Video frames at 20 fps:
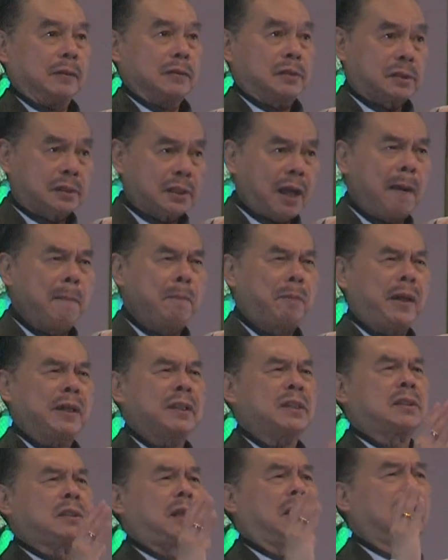
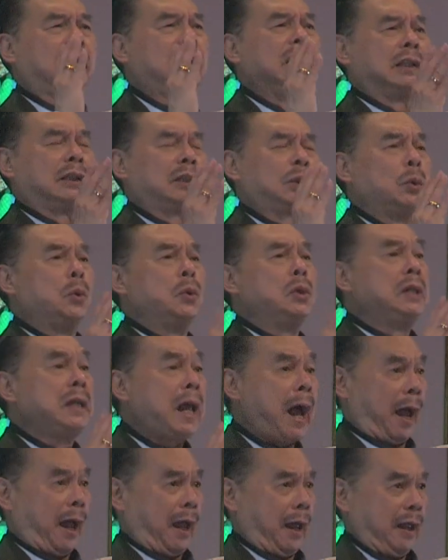Sampai
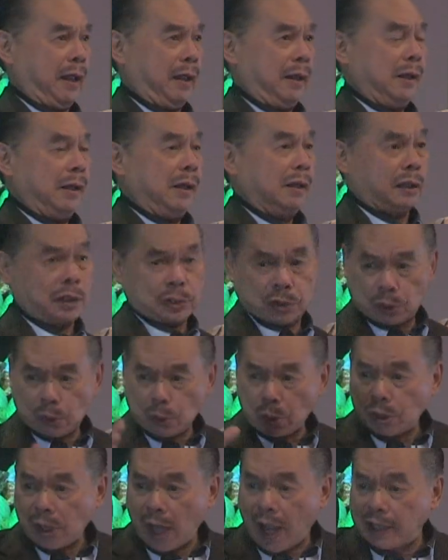segitunya
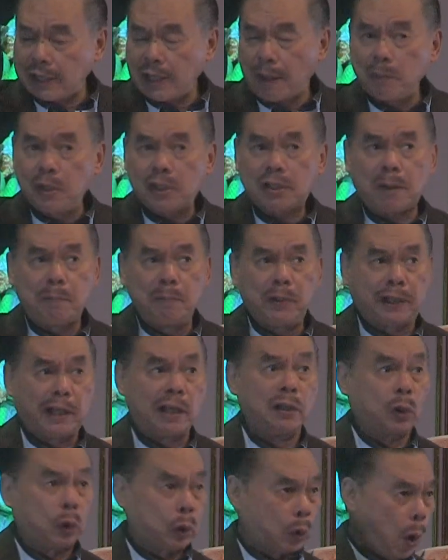Kesusahan yang bisa
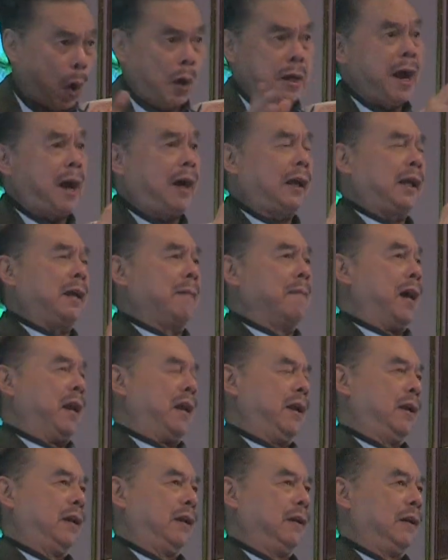bikin goyang iman.